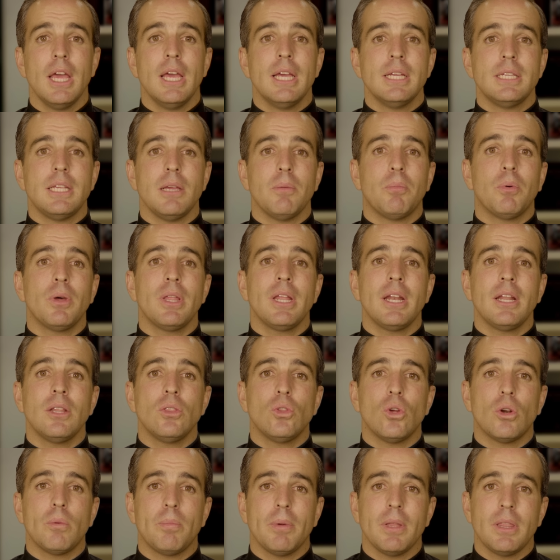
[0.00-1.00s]
si pueden
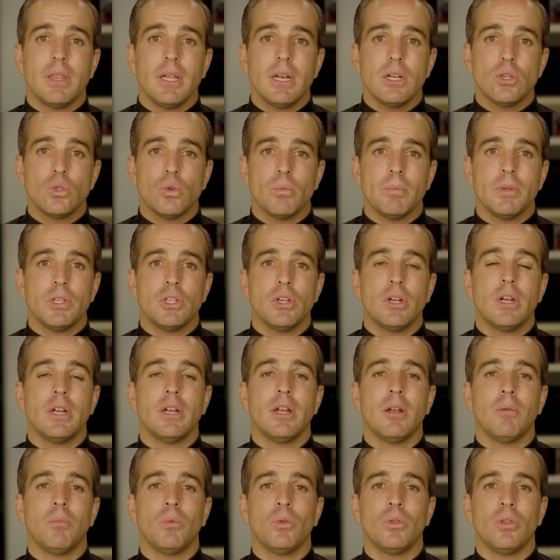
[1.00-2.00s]
entorpecer su misión
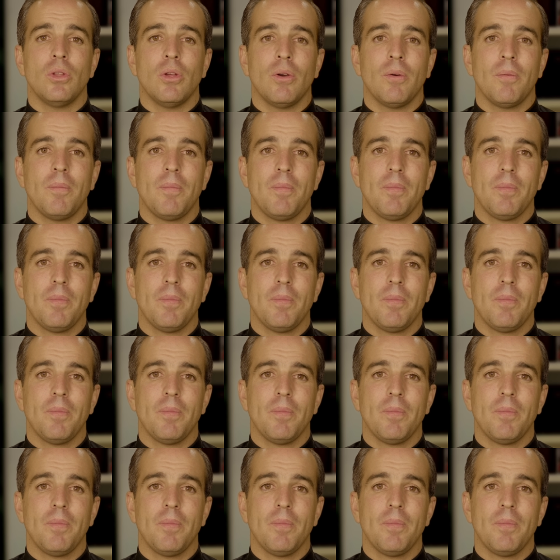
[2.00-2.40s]
en el mundo.